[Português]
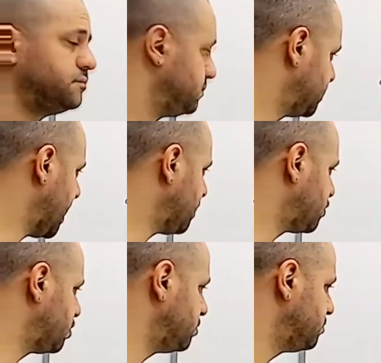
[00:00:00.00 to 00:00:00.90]
Certo?
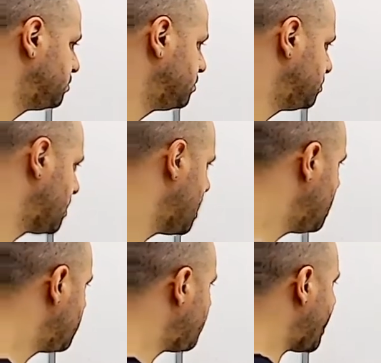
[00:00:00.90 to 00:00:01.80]

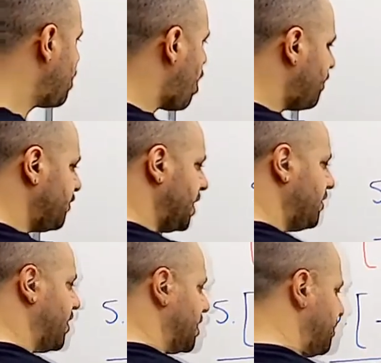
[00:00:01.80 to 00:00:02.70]
Não é 9 elevado a